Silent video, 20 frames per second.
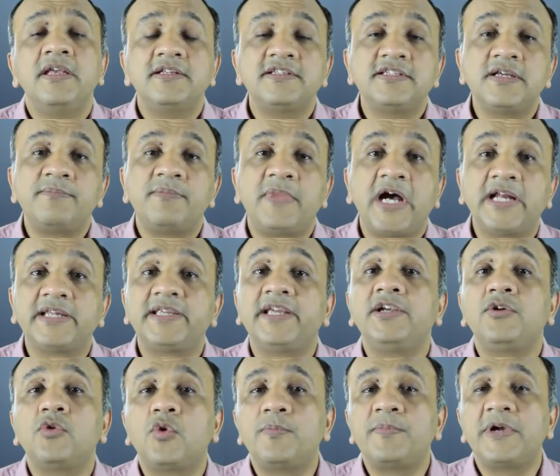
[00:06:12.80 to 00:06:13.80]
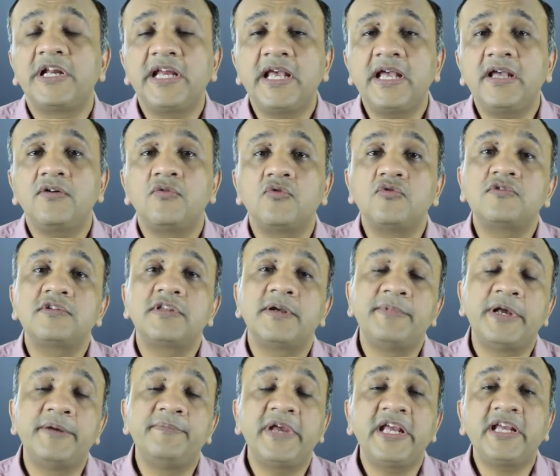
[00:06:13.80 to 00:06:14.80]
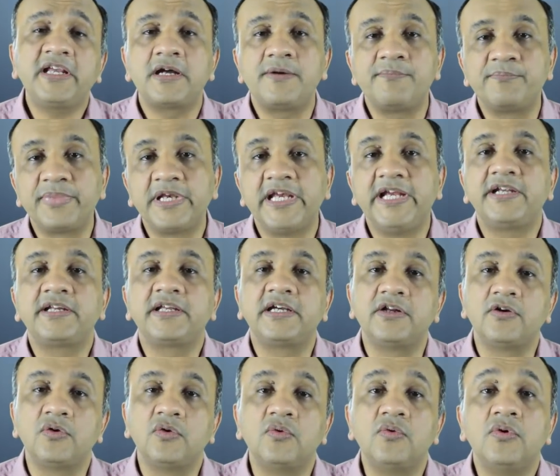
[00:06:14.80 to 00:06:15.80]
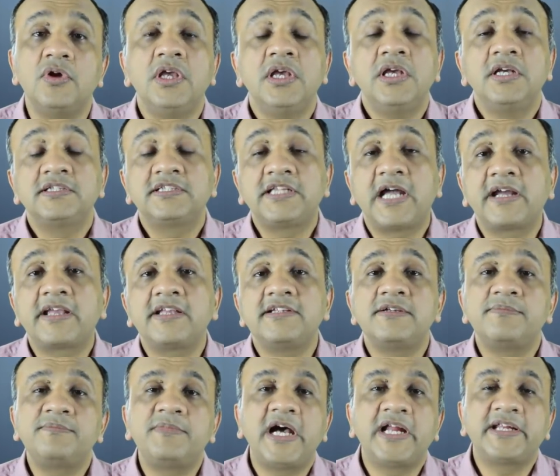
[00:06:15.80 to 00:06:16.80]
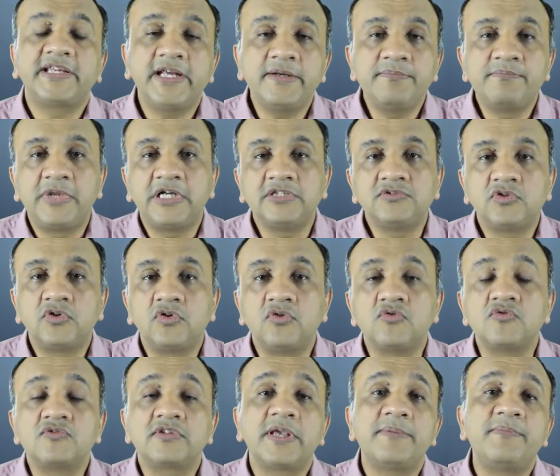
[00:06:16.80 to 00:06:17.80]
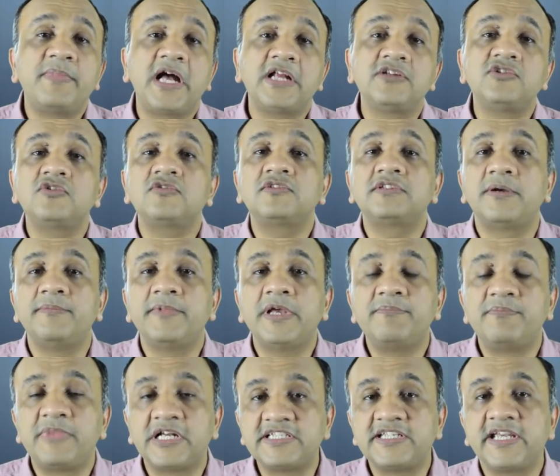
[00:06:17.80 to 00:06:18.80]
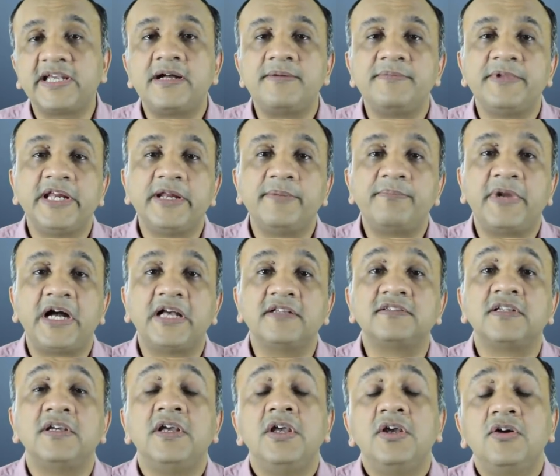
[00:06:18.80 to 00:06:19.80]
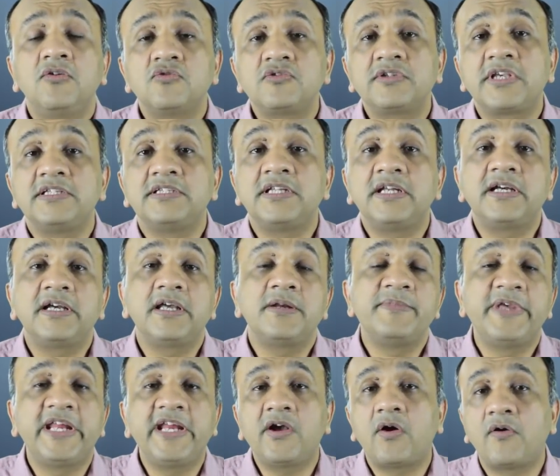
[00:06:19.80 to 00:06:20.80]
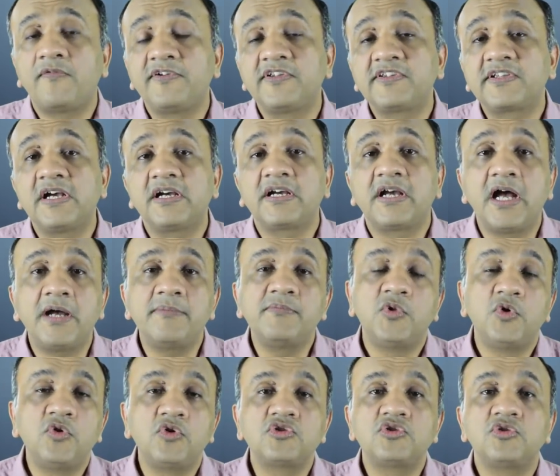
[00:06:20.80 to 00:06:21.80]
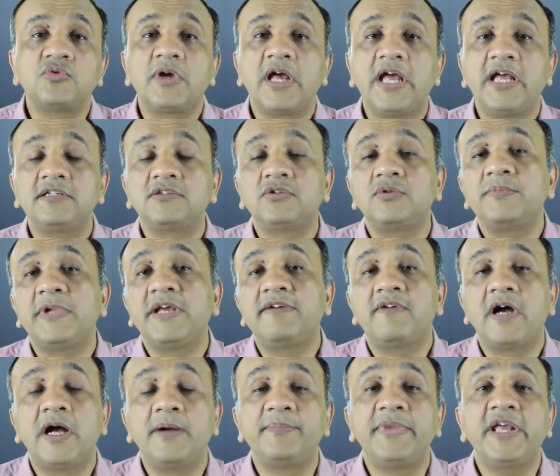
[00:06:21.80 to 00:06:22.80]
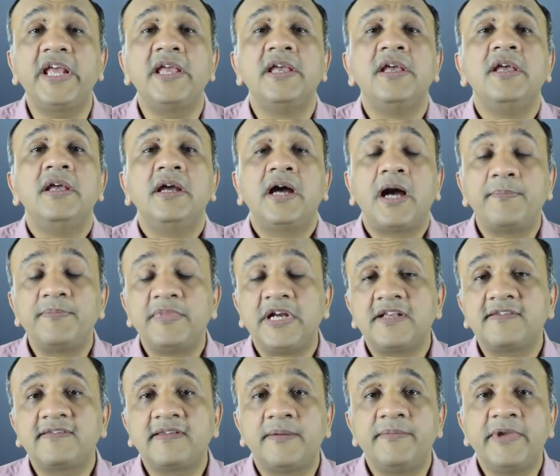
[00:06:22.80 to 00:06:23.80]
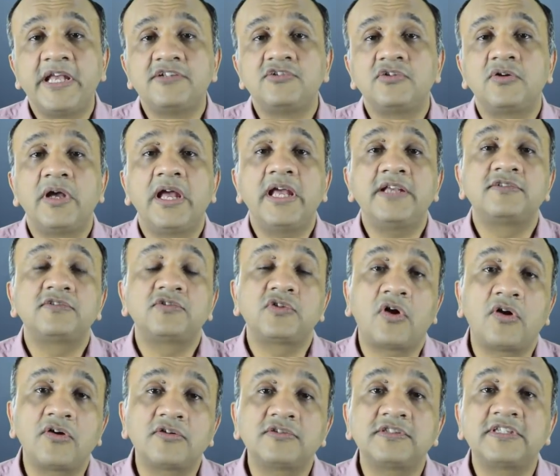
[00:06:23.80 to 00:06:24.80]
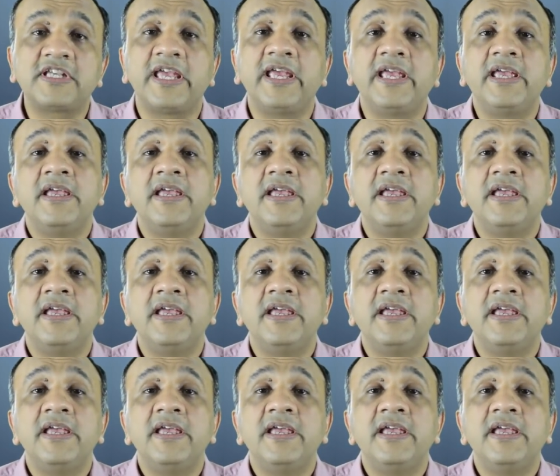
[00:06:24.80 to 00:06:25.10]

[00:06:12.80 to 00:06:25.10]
जब मार्केट ओपन है उस समय मैं कंप्लीट कर लूँ ताकि जब मार्केट बंद हो उसके बाद जो समय बचेगा मेरे पास उसके अंदर अगर मेरे ऑफिस का काम हो चुका है तो मैं वहाँ पे अपना समय जो है स्टॉक्स के